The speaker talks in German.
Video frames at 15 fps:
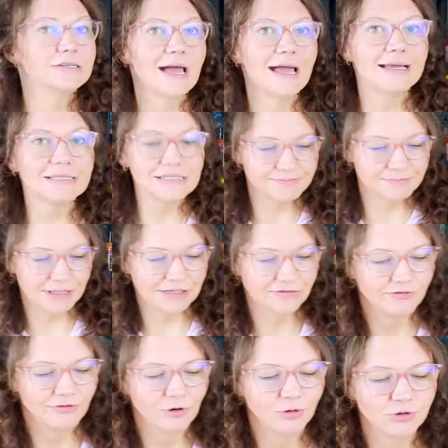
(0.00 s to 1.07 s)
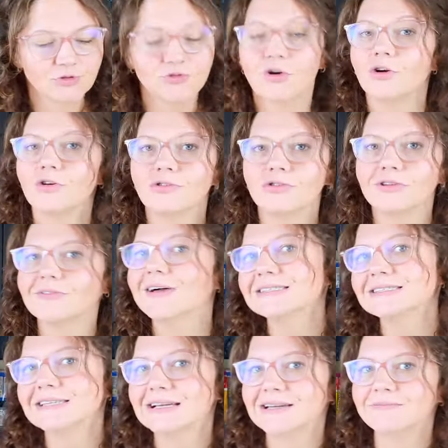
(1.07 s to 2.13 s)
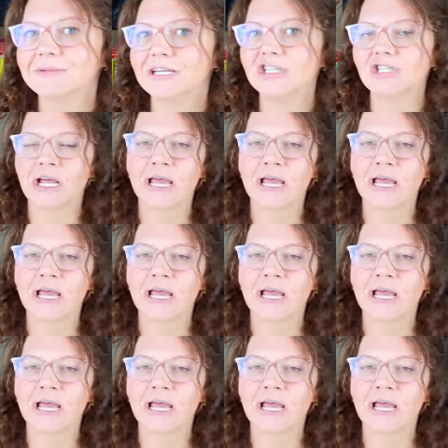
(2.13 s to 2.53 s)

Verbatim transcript: zu 1 mit Floetrol und Wasser gemischt.